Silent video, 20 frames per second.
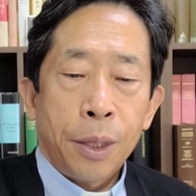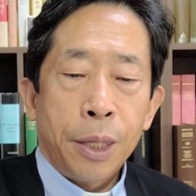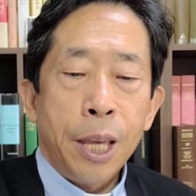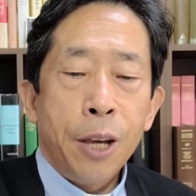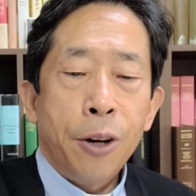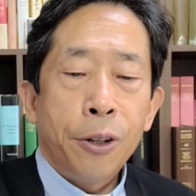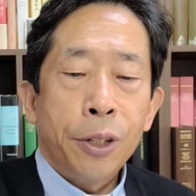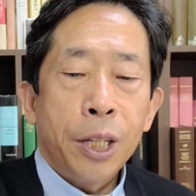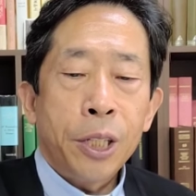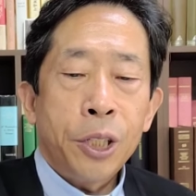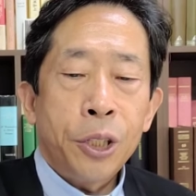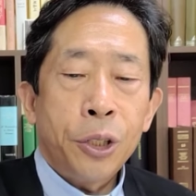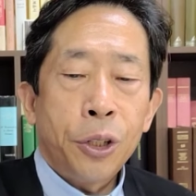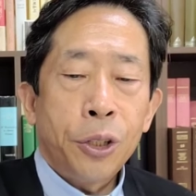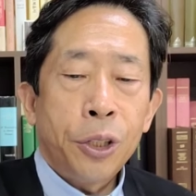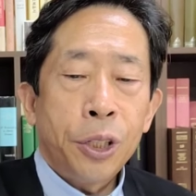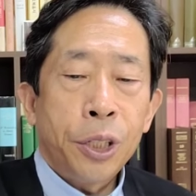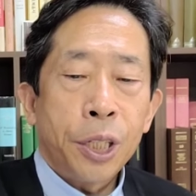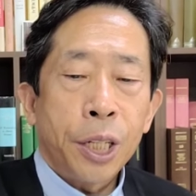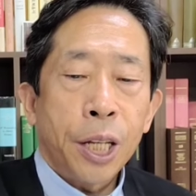예언의
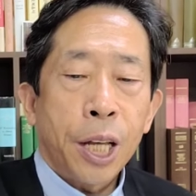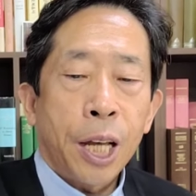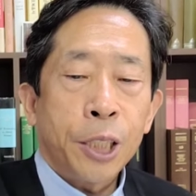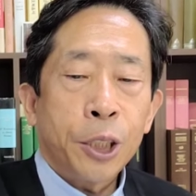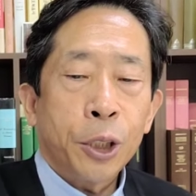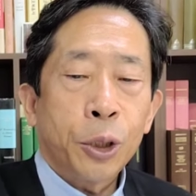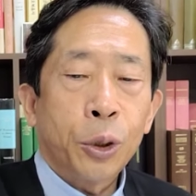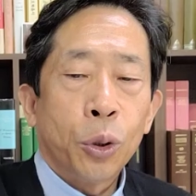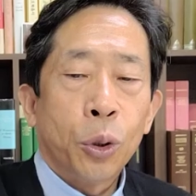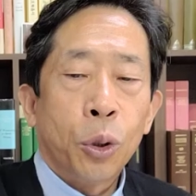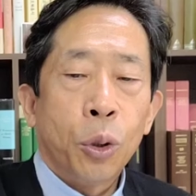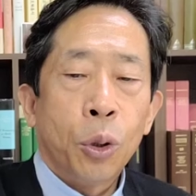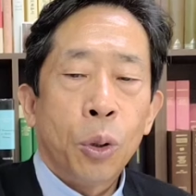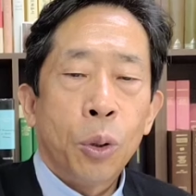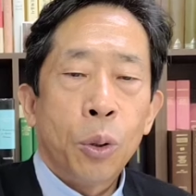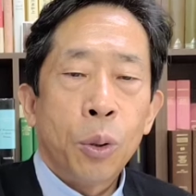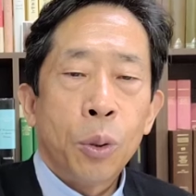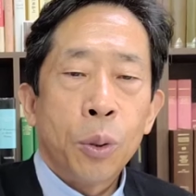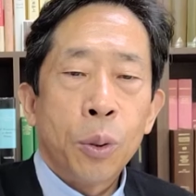시련은 아직도